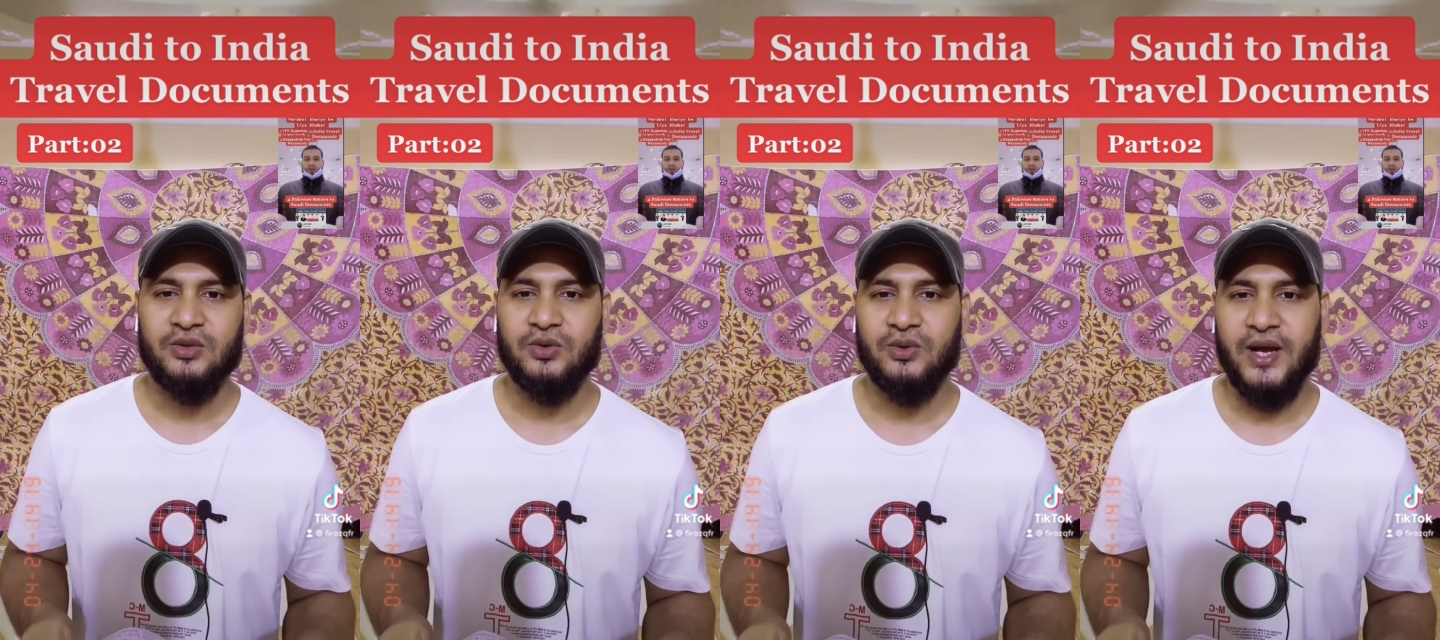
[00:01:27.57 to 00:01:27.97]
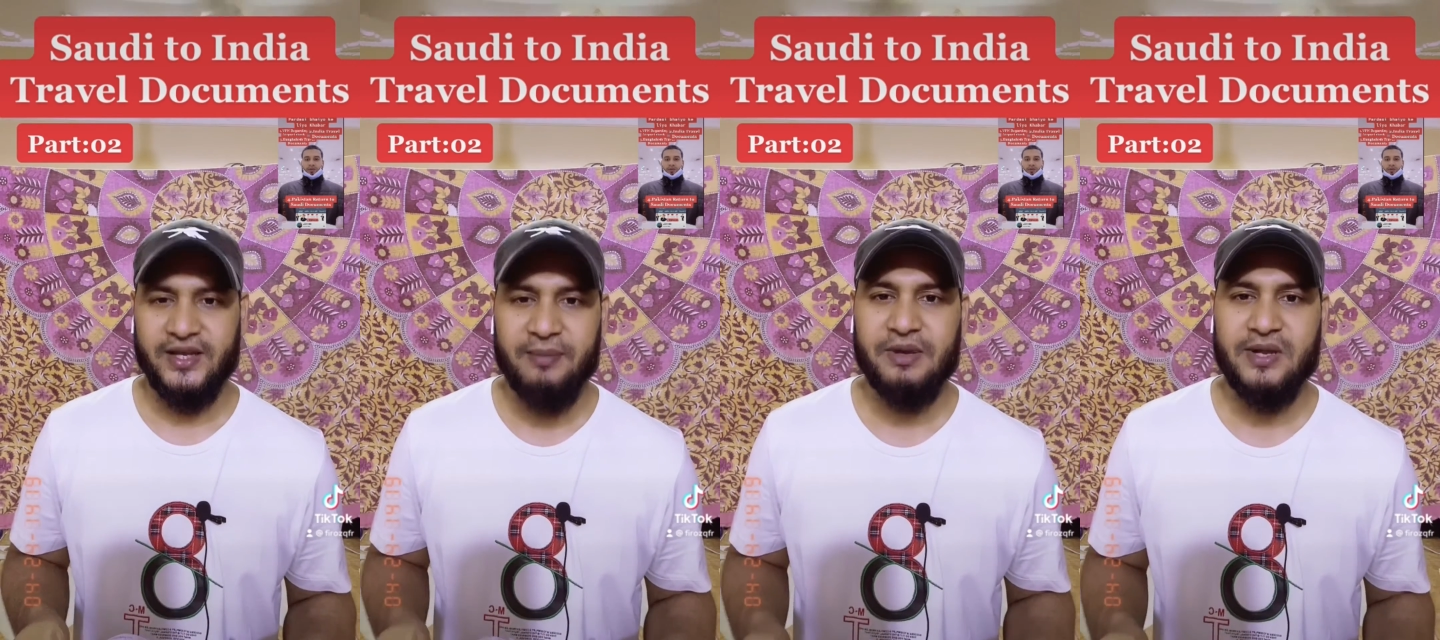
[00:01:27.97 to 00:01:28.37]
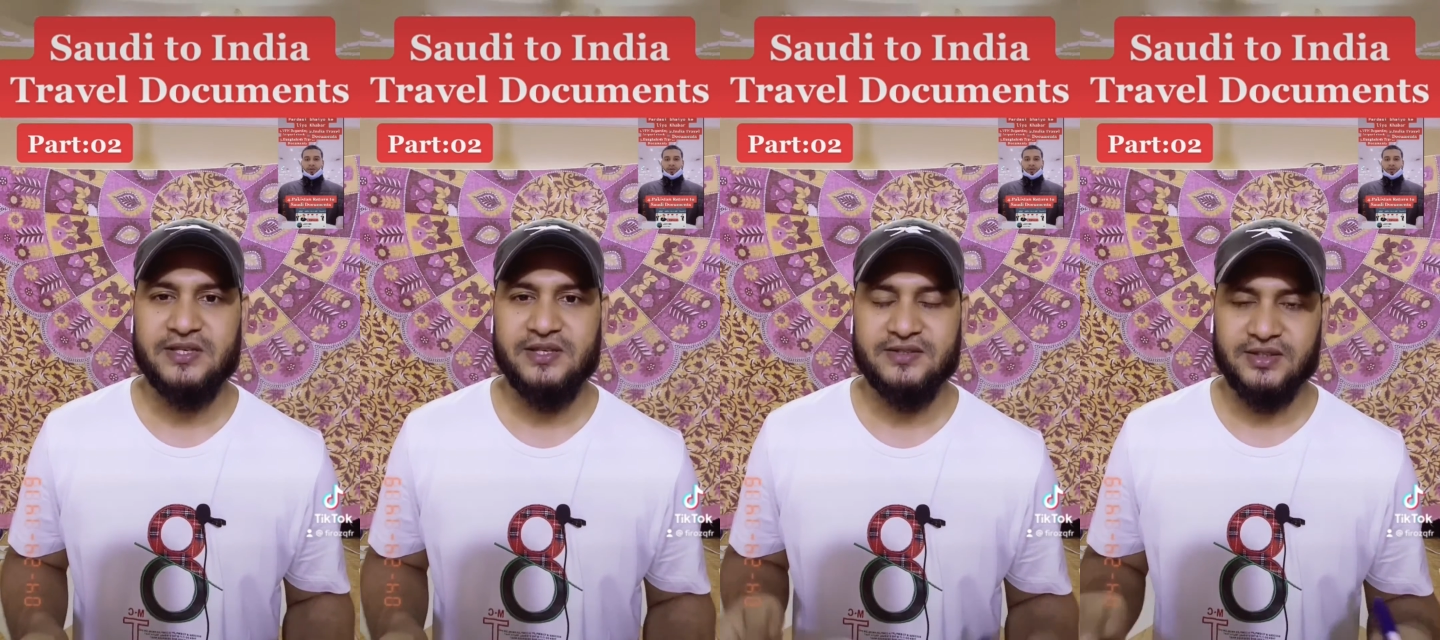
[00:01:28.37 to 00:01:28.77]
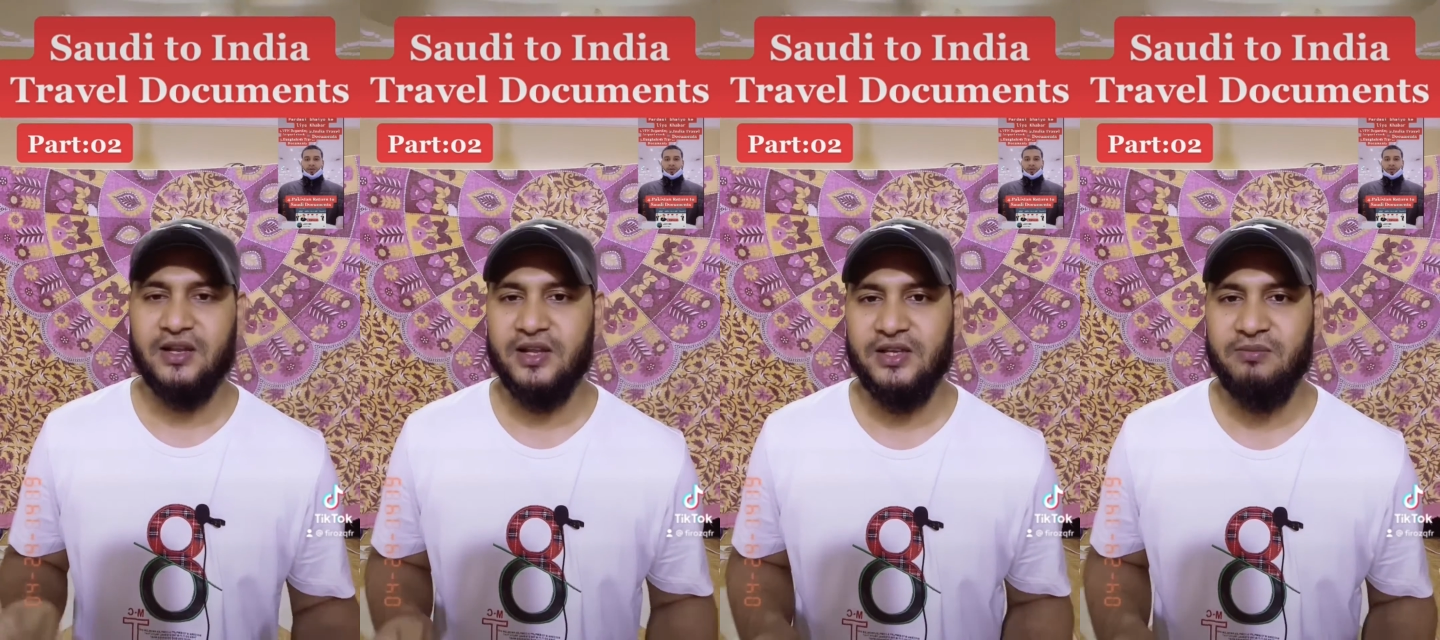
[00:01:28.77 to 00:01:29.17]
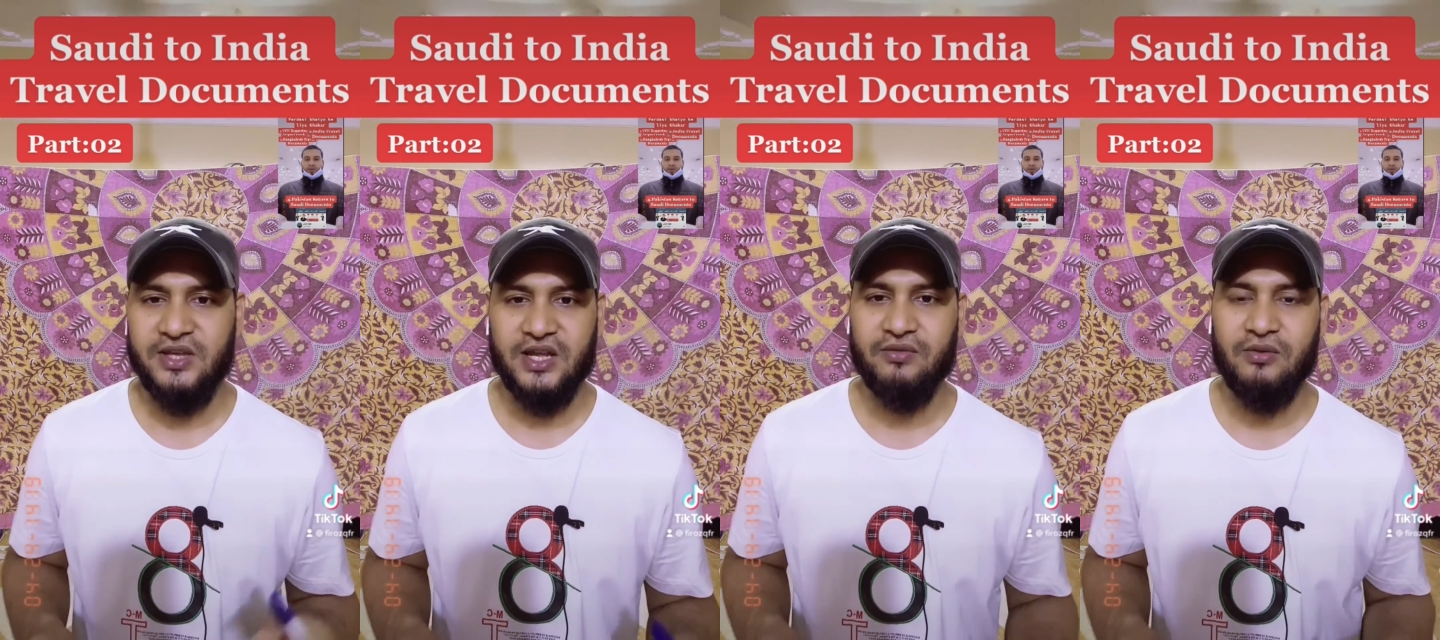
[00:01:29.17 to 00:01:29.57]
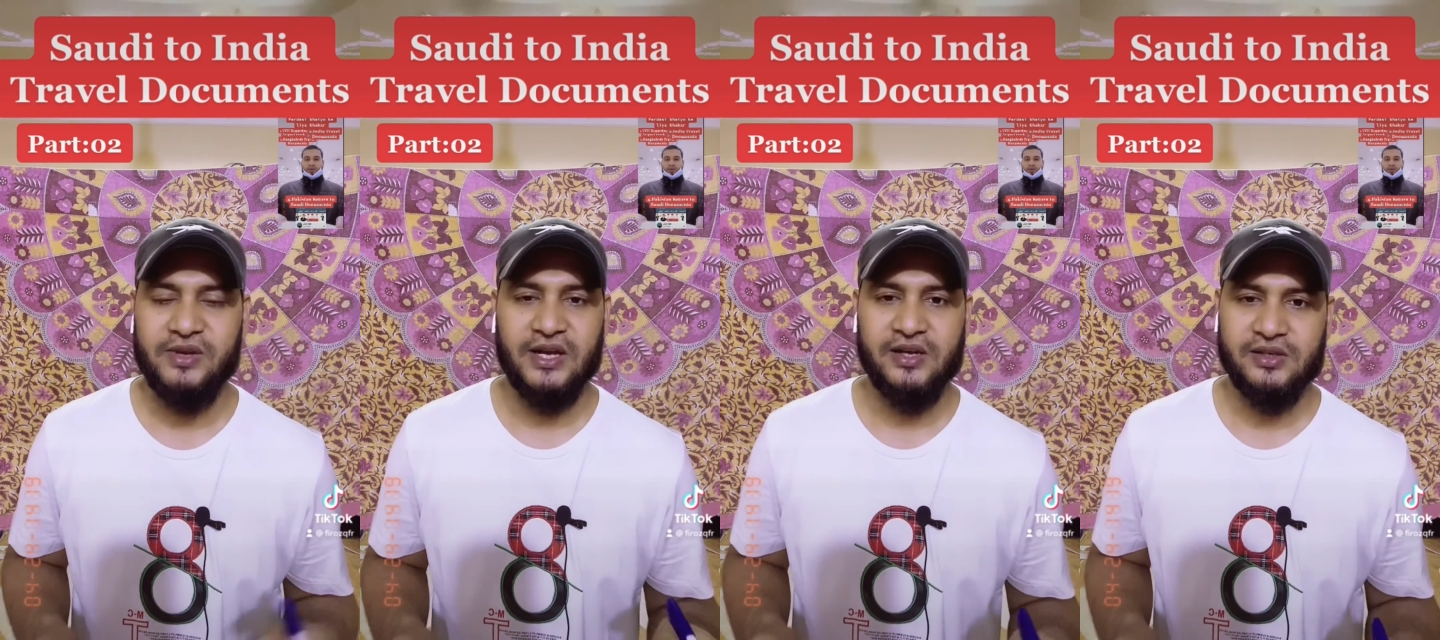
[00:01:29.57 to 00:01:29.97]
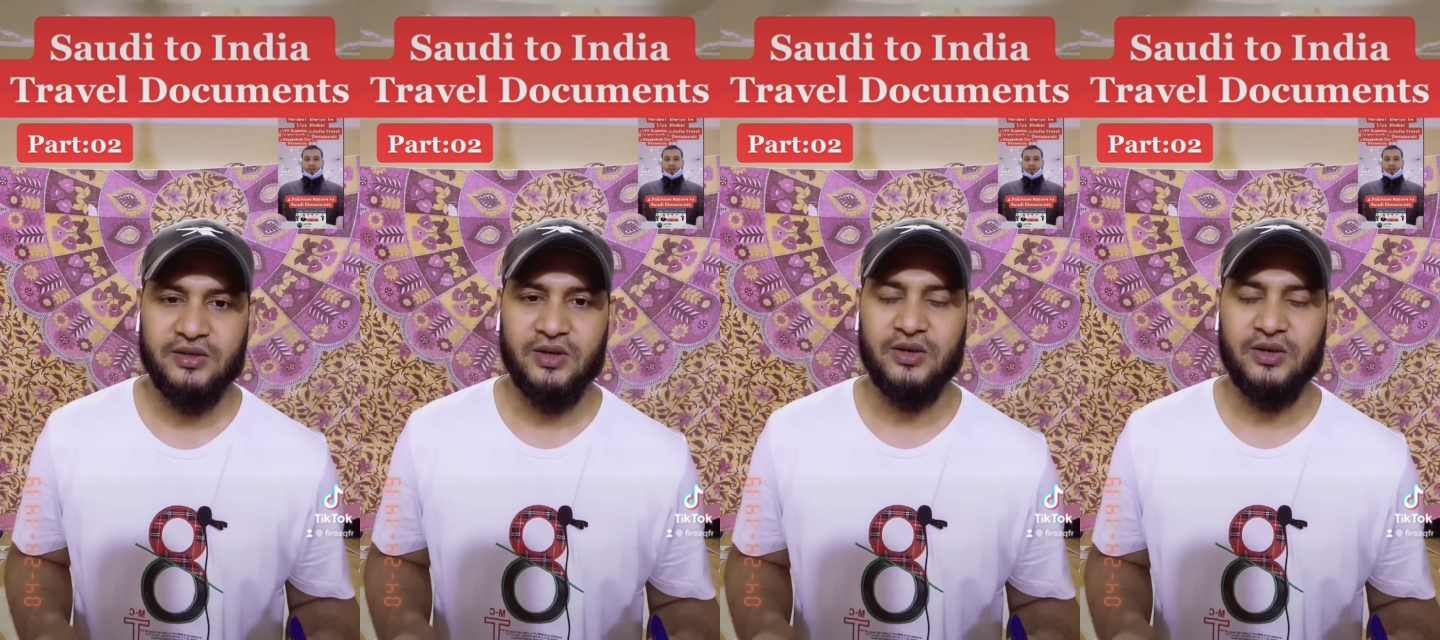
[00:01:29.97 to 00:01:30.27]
तो आगे आपका मर्जी सतर्क रहिए बी केयरफुल बी अलर्ट